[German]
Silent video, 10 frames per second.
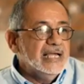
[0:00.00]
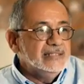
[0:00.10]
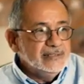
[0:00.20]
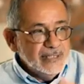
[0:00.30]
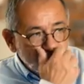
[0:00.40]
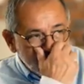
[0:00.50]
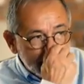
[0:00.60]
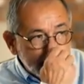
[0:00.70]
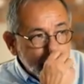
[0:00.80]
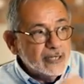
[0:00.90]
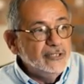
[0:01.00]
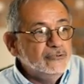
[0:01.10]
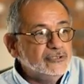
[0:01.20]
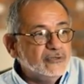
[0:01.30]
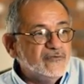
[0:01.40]
also mit gutem
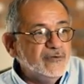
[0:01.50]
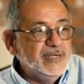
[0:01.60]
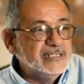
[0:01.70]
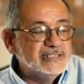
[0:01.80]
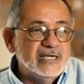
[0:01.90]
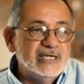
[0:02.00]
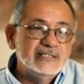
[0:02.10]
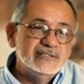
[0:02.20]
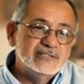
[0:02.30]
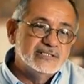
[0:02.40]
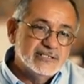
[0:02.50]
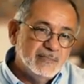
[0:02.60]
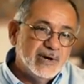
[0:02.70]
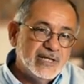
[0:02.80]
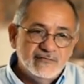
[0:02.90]
Beispiel voran.
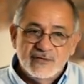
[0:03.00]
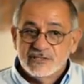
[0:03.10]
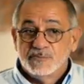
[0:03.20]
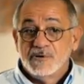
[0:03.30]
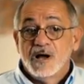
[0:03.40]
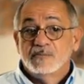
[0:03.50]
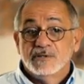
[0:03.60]
Und es ist nicht